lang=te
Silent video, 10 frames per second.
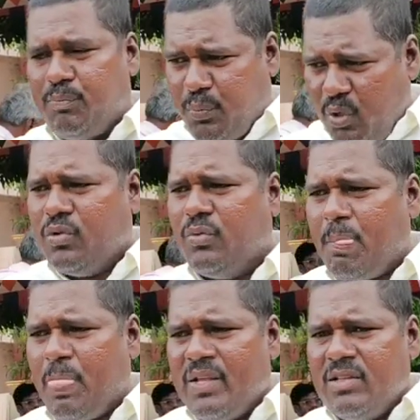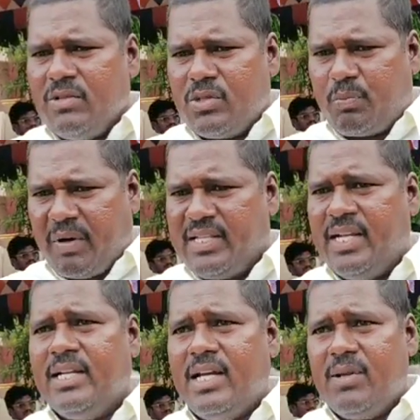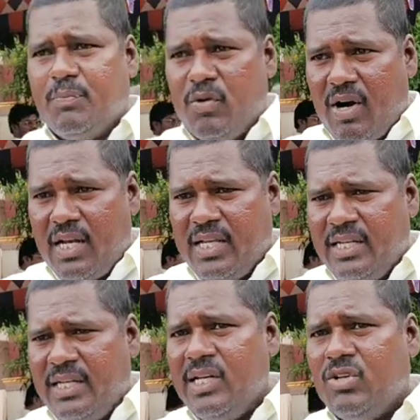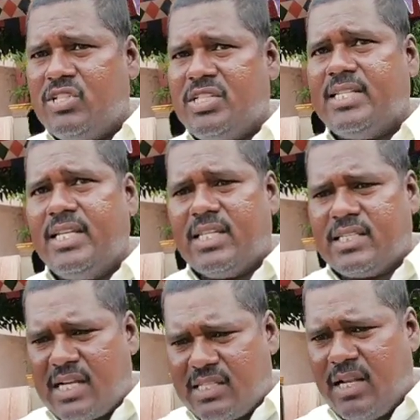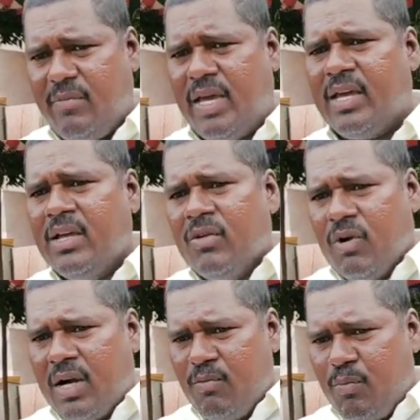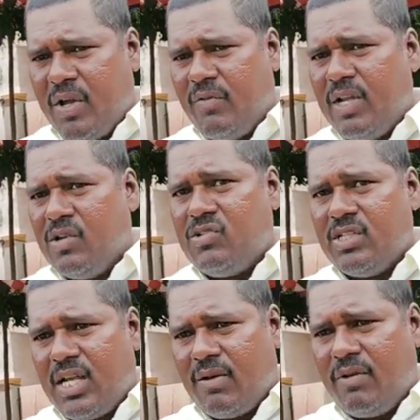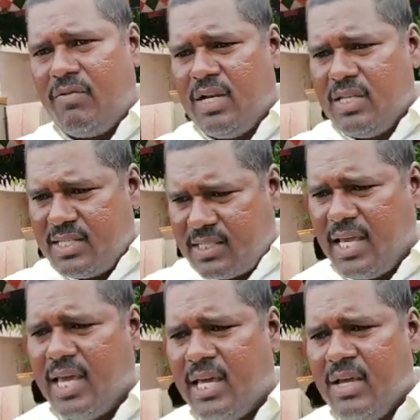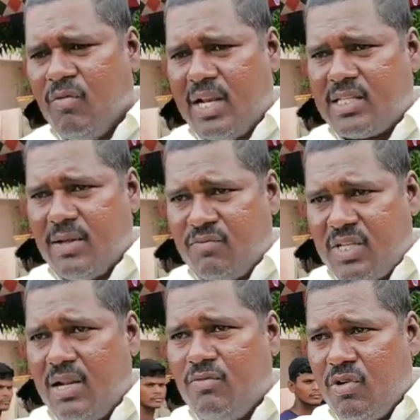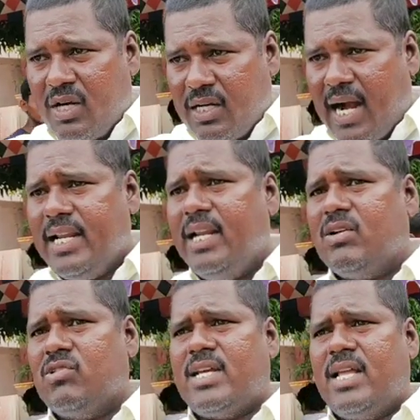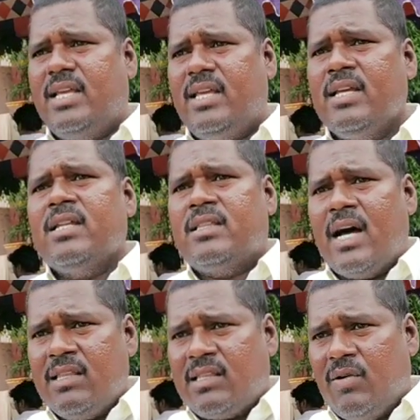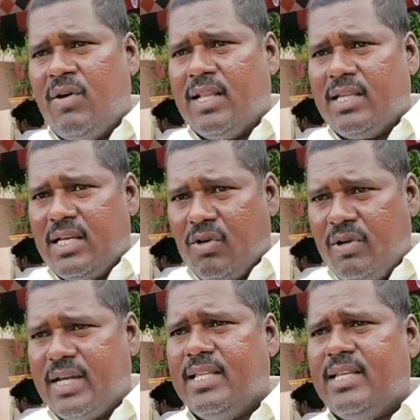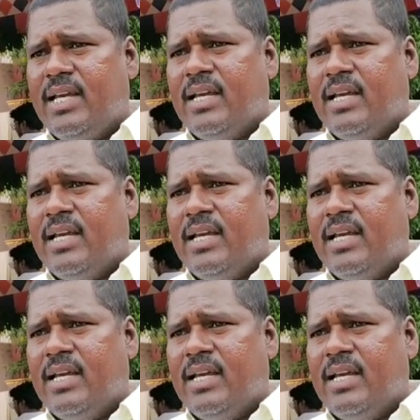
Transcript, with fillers: ఇప్పుడు ప్రజెంట్గా ఇప్పుడు వాళ్ళు ఇంటింటికి వచ్చేసి తక్షణమే ఒక ముప్పై వేలు నుంచి నలభై వేలు ఇస్తే వాళ్ళ సంసారం ఒక గాడిలోకి వస్తుంది దాని తర్వాత ఎవరికైతే